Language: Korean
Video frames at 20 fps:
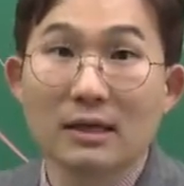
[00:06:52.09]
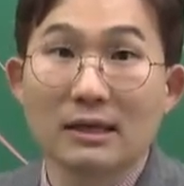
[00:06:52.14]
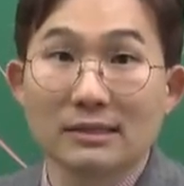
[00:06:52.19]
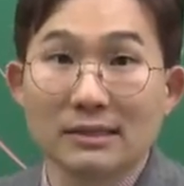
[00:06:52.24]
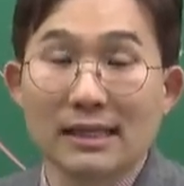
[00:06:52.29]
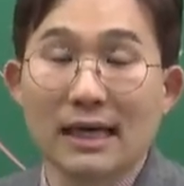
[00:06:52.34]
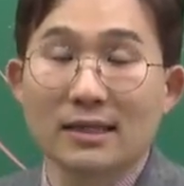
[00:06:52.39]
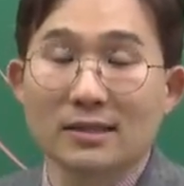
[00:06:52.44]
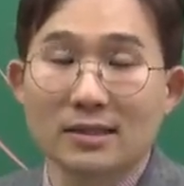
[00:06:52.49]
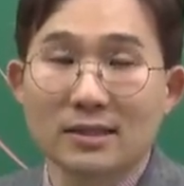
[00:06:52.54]

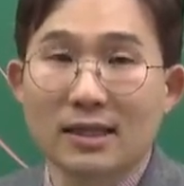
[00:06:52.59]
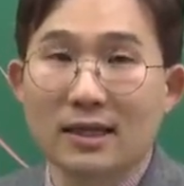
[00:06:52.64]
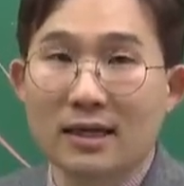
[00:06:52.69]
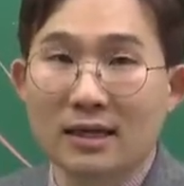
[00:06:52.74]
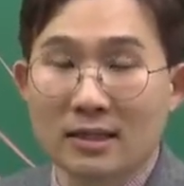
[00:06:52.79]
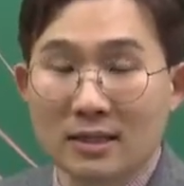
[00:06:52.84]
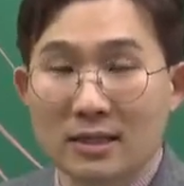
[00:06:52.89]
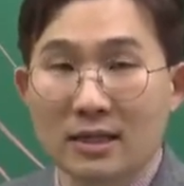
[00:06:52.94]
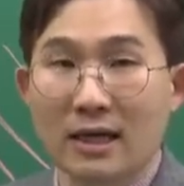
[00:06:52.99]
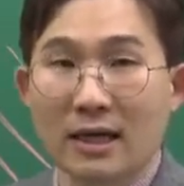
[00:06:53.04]

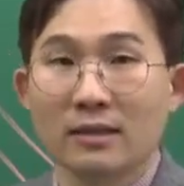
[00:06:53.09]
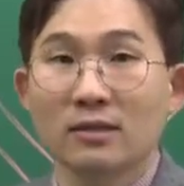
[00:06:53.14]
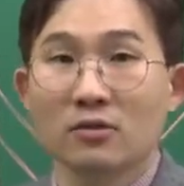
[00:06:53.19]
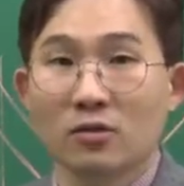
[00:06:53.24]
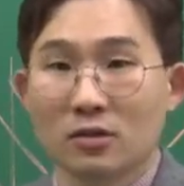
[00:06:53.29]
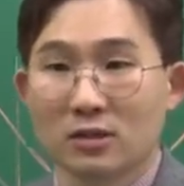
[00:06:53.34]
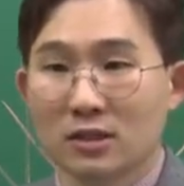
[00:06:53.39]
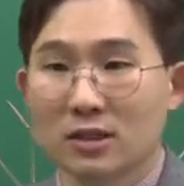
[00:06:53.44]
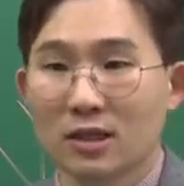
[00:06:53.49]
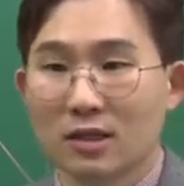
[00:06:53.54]
삭제를 한
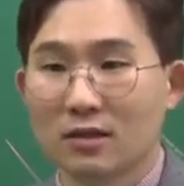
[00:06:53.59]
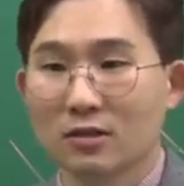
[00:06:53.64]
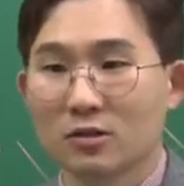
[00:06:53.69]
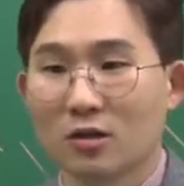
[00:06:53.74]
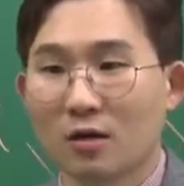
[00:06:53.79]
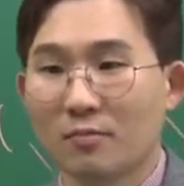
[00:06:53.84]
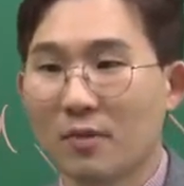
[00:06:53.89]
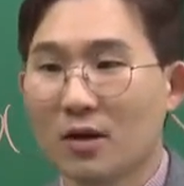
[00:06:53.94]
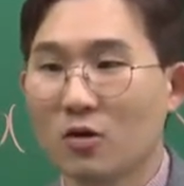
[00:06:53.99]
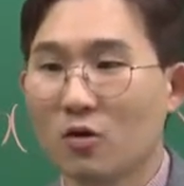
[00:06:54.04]
것이
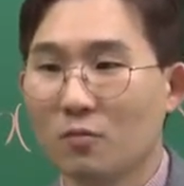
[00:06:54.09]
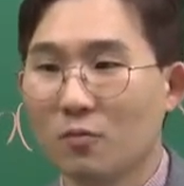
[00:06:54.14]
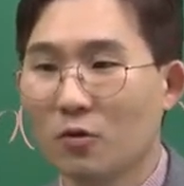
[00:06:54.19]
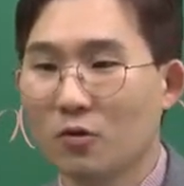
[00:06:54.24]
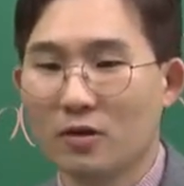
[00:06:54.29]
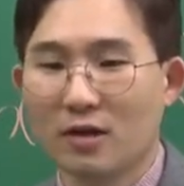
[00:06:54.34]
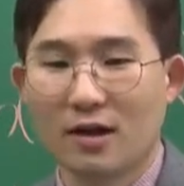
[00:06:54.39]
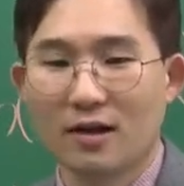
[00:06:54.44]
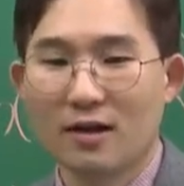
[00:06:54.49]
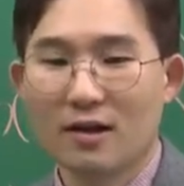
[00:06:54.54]
정말로 뭐
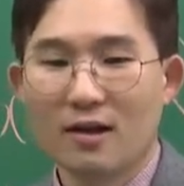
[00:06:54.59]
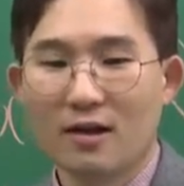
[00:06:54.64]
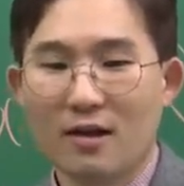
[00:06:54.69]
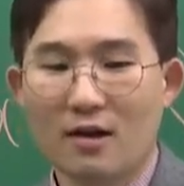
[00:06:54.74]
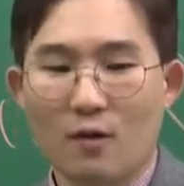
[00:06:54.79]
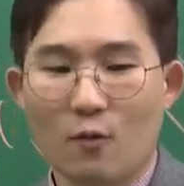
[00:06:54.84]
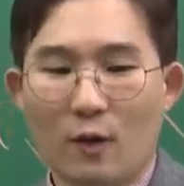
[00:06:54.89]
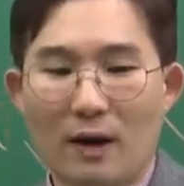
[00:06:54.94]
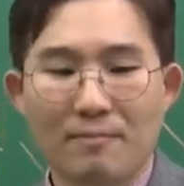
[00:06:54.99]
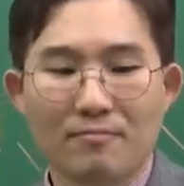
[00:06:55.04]
그냥
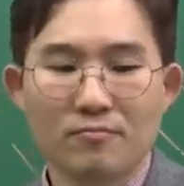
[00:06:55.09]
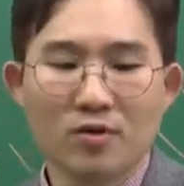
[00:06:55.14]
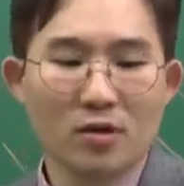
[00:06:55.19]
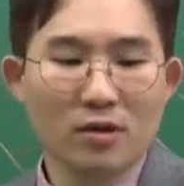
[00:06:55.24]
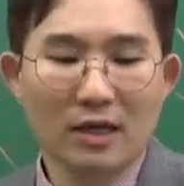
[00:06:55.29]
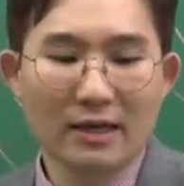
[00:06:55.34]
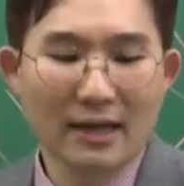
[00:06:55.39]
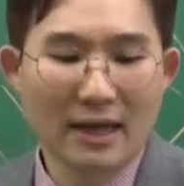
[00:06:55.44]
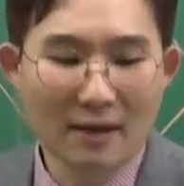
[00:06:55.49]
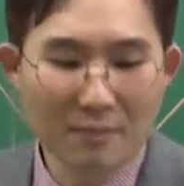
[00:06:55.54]

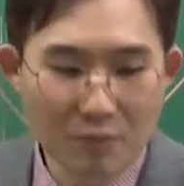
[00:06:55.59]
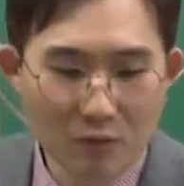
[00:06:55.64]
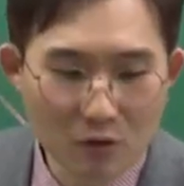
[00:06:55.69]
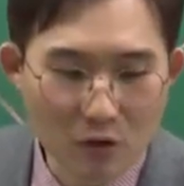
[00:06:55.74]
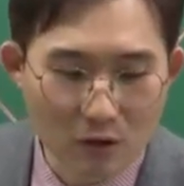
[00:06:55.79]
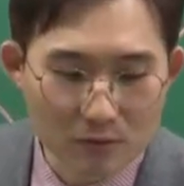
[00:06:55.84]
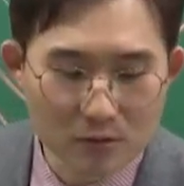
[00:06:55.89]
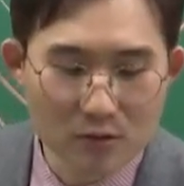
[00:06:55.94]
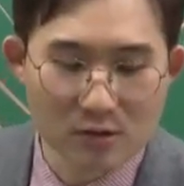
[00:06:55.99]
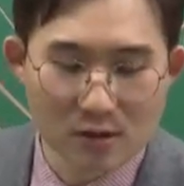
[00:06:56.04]
완벽하게 할
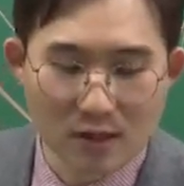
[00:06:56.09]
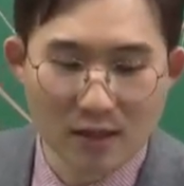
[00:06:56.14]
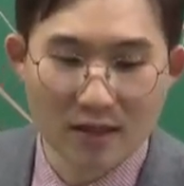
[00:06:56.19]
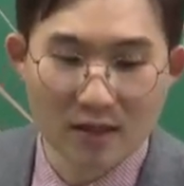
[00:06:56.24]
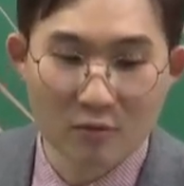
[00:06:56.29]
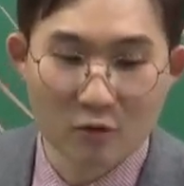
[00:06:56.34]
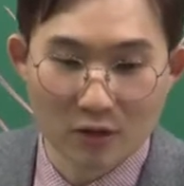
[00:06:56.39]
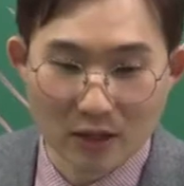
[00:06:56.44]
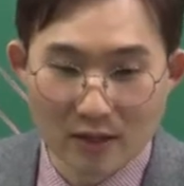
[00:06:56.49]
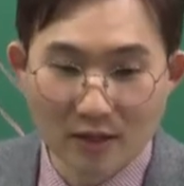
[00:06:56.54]
필요가
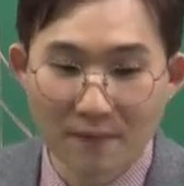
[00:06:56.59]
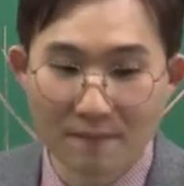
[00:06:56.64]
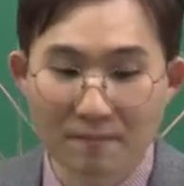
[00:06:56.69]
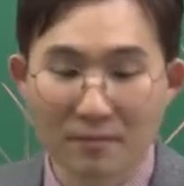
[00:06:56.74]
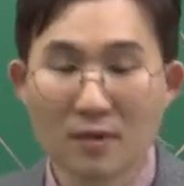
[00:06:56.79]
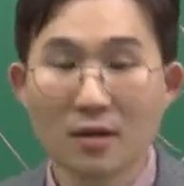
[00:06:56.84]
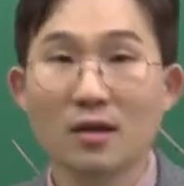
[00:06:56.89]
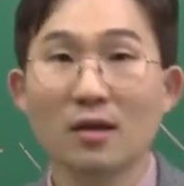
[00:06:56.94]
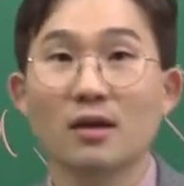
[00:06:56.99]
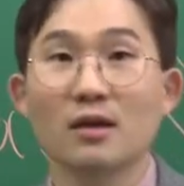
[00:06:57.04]
없어서라기보다는
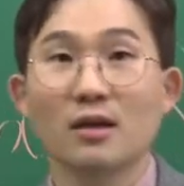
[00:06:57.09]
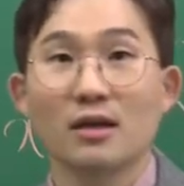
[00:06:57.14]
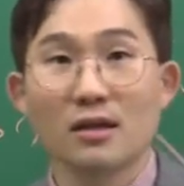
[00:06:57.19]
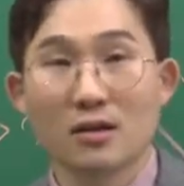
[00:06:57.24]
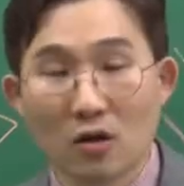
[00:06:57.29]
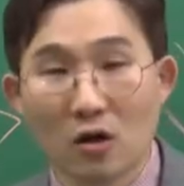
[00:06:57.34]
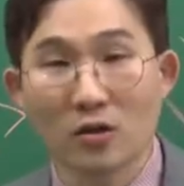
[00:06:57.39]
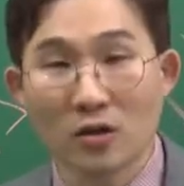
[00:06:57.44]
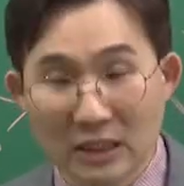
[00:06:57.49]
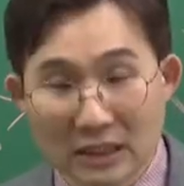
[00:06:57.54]

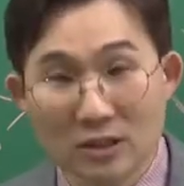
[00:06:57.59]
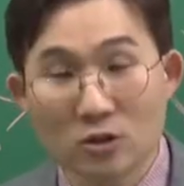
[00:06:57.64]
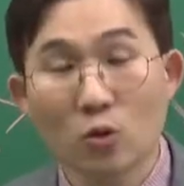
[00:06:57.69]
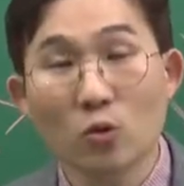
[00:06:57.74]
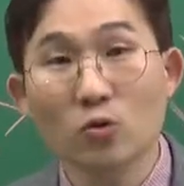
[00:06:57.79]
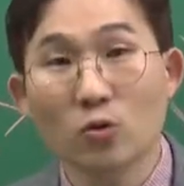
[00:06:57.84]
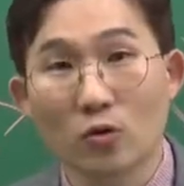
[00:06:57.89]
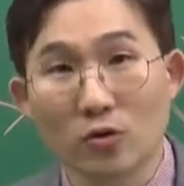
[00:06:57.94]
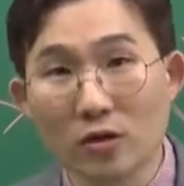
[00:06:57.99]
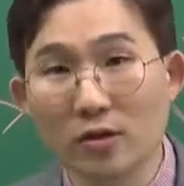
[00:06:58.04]
이건 이
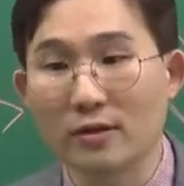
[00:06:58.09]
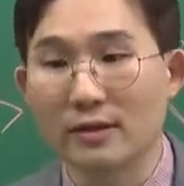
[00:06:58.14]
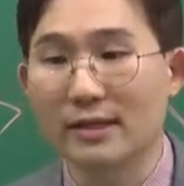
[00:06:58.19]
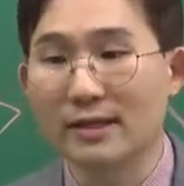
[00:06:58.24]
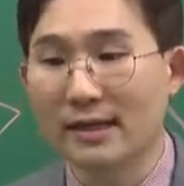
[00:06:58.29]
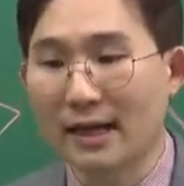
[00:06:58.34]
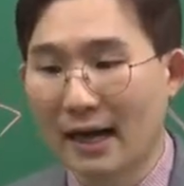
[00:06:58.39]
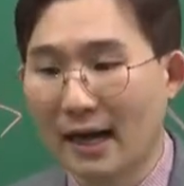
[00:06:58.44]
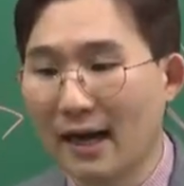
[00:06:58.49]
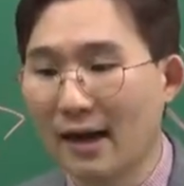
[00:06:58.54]
정도는
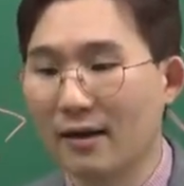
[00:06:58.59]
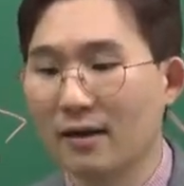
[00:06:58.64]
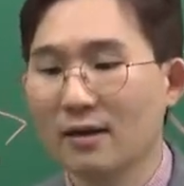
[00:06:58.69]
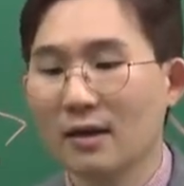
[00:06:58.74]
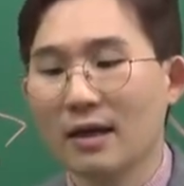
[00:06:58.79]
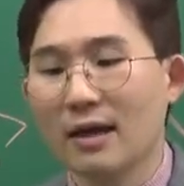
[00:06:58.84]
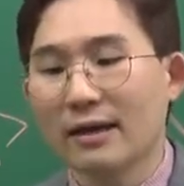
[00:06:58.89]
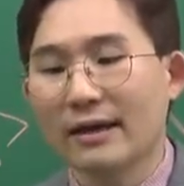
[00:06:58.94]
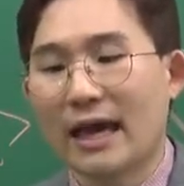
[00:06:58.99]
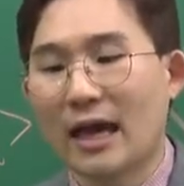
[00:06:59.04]
네가
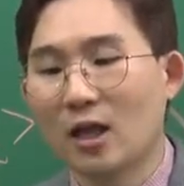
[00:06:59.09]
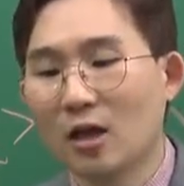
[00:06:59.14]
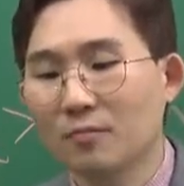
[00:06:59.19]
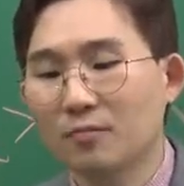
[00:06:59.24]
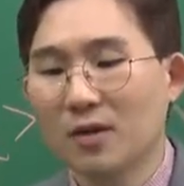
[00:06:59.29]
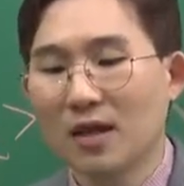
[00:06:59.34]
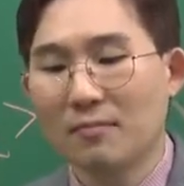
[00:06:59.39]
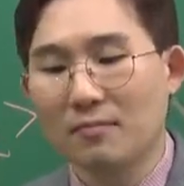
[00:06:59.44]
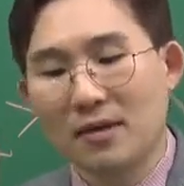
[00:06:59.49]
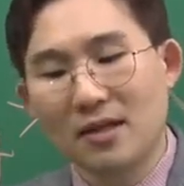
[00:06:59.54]

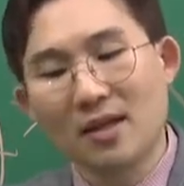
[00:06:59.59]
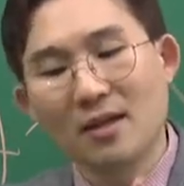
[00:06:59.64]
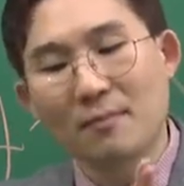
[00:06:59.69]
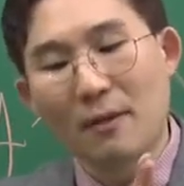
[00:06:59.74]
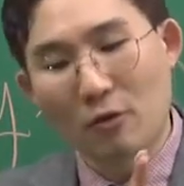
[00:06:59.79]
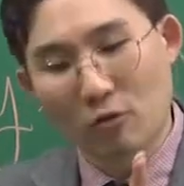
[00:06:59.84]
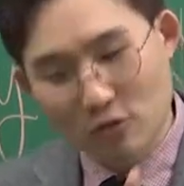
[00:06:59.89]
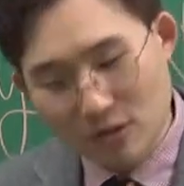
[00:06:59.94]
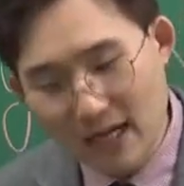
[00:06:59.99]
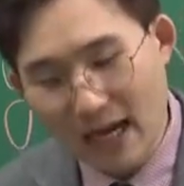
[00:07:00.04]
개념 때 미리
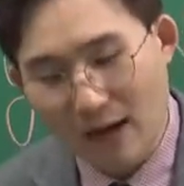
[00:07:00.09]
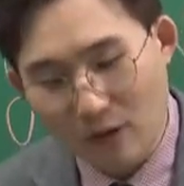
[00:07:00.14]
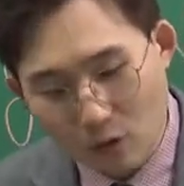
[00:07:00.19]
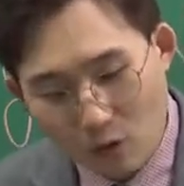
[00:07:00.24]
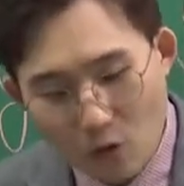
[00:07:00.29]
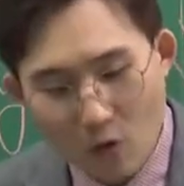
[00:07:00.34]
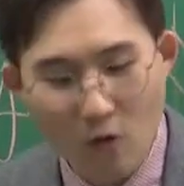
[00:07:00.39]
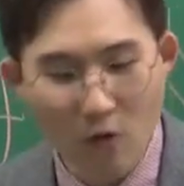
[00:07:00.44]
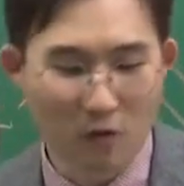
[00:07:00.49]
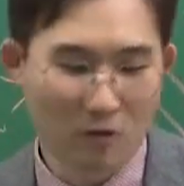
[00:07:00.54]
배우지
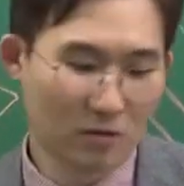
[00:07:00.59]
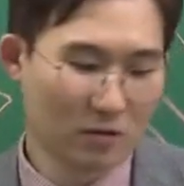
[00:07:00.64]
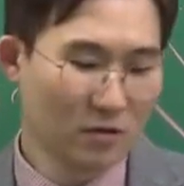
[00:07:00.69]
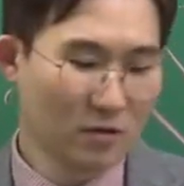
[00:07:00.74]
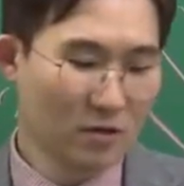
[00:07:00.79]
않고